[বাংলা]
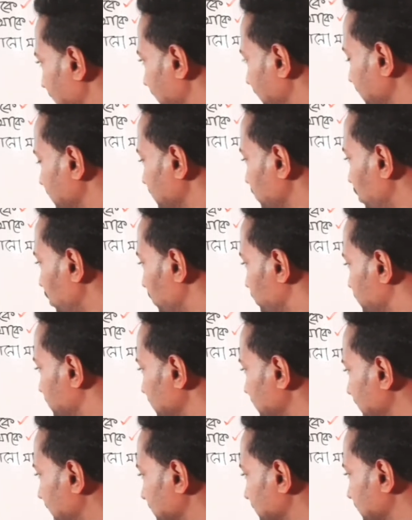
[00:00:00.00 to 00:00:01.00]
এখানে তো
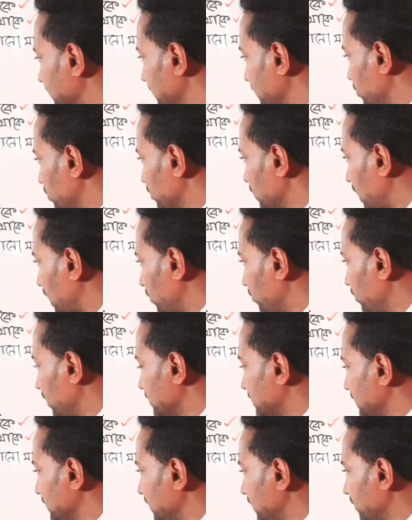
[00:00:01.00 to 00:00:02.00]
অবজেক্ট আছে এবং নাউন
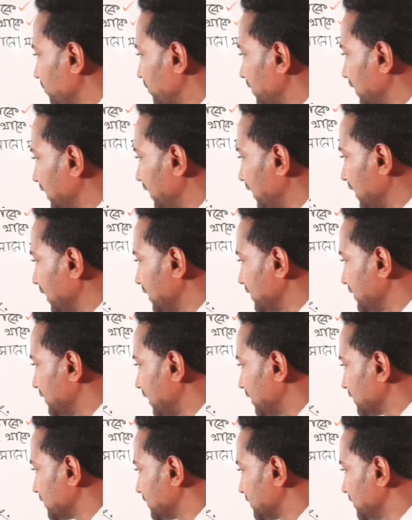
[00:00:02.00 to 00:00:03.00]
আছে তার মানে এই
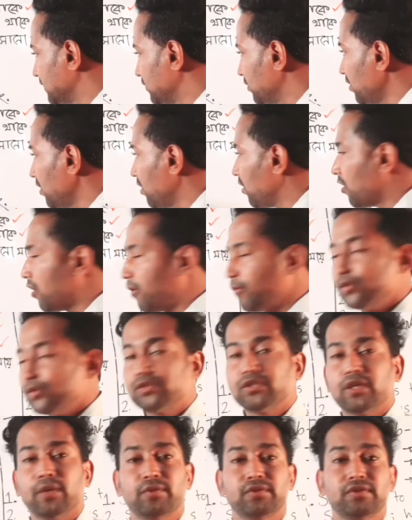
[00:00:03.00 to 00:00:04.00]
ডাজটিও
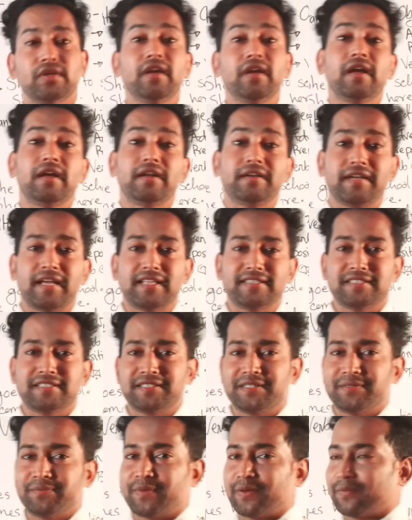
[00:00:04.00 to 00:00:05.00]
অবশ্যই অবশ্যই
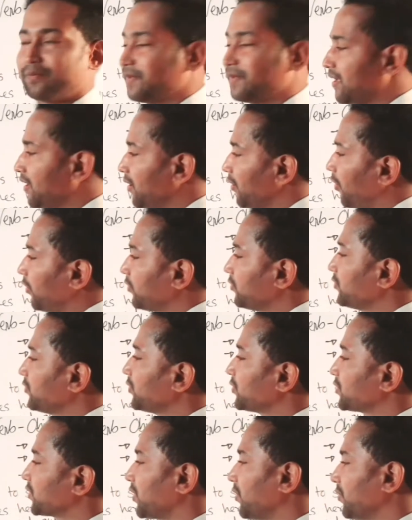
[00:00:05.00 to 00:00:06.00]
ট্রানজেক্টিভ ভার্ব কত
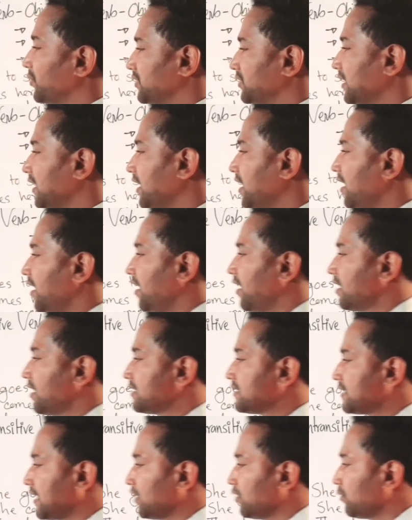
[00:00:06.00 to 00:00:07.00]
সহজ
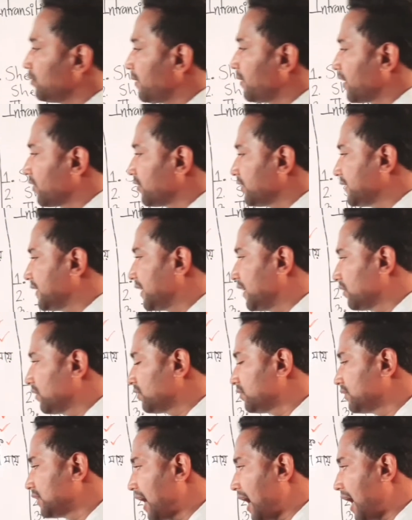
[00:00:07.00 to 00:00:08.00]
চার নম্বর বাক্যটি খেয়াল
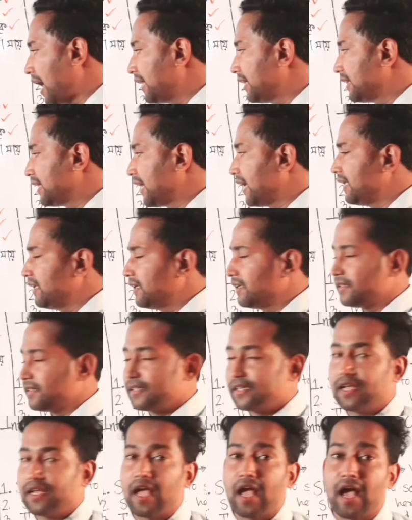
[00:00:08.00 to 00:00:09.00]
করুন আই লাইক ইট
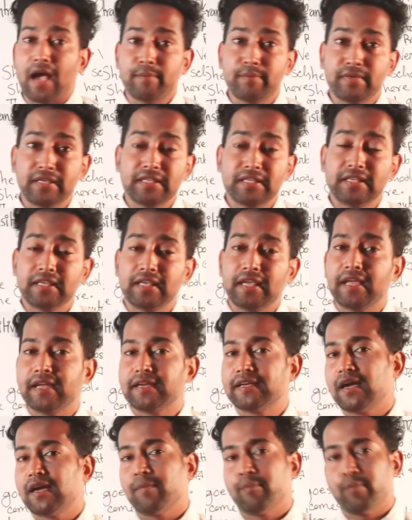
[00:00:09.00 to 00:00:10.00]
আমি
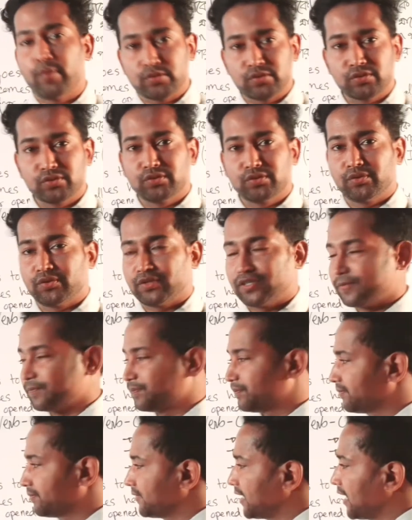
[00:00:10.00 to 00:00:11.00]
এটা পছন্দ করি
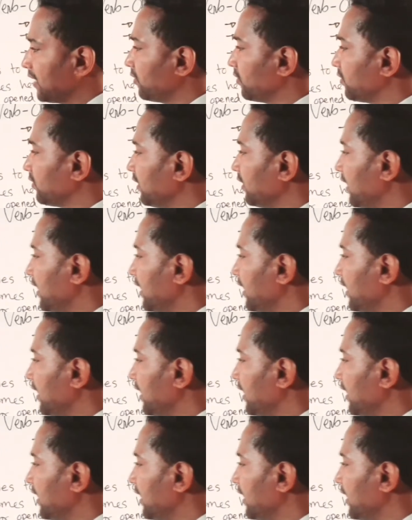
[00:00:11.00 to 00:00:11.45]
এখন